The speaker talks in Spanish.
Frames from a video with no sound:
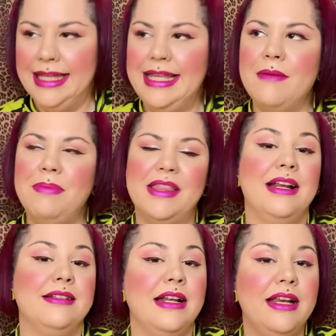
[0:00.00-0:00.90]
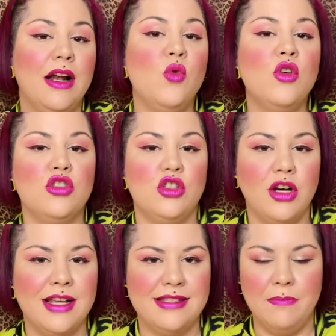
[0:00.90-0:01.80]
Y empiezan a salir algunos
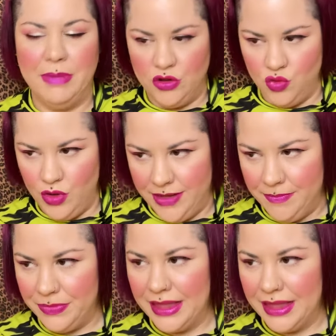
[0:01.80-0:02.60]
toques del pachulí.